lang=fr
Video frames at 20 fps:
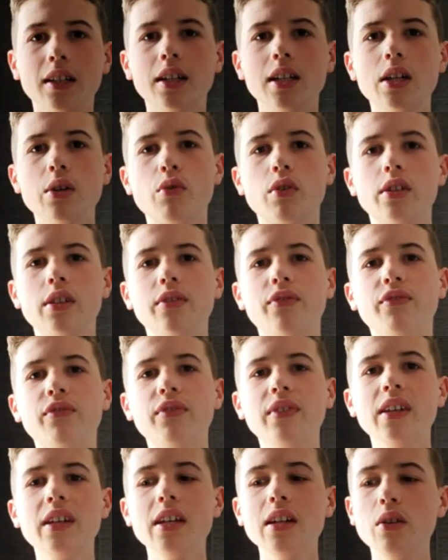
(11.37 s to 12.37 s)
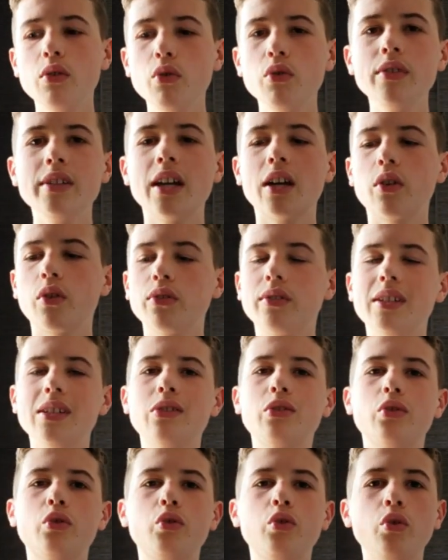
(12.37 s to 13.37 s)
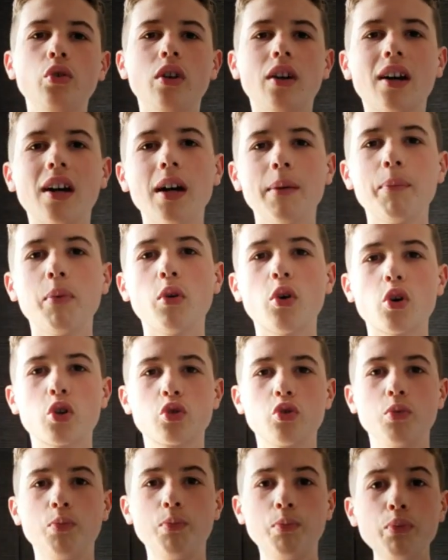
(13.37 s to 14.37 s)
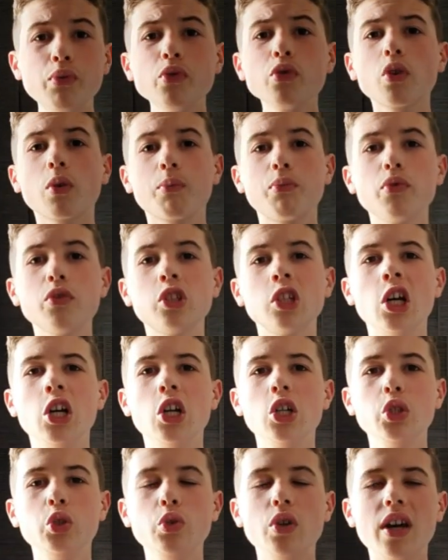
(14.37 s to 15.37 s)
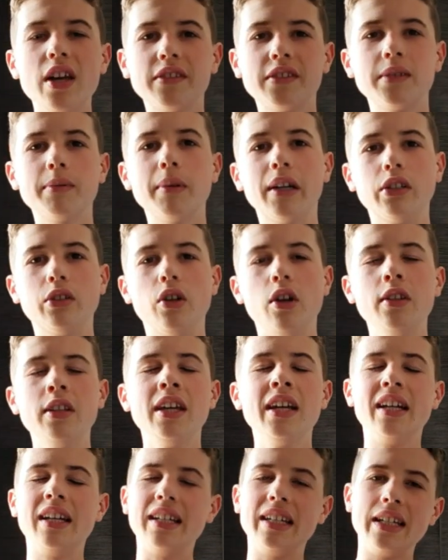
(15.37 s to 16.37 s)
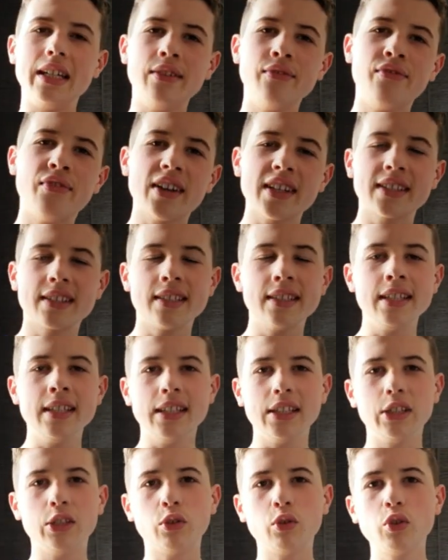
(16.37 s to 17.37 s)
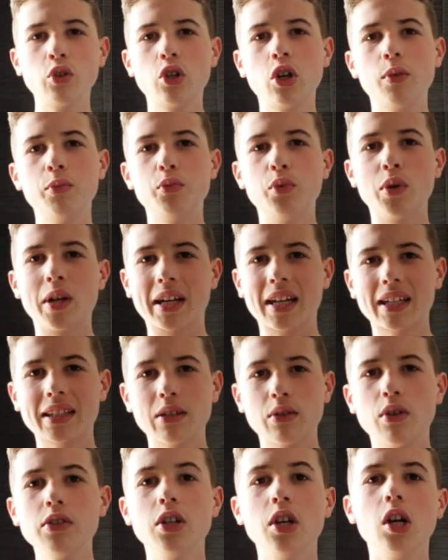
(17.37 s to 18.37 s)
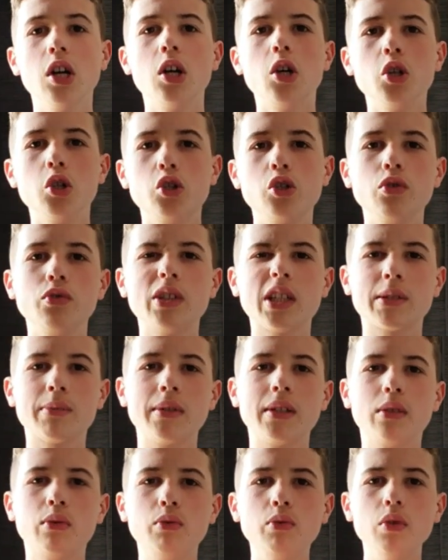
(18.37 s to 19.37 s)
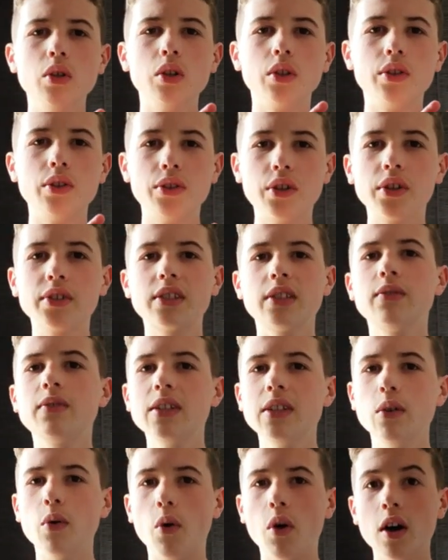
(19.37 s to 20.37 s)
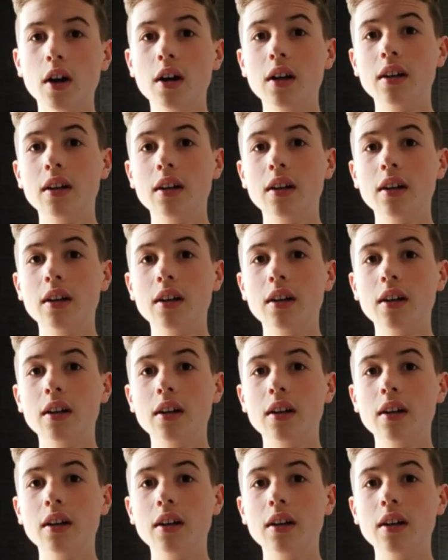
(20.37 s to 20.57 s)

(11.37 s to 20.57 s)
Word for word: Et oui en effet, le néerlandais se rapproche de plus en plus du FC Barcelone et il va signer dans le club de la Catalogne. Je vous explique tout dans cette vidéo.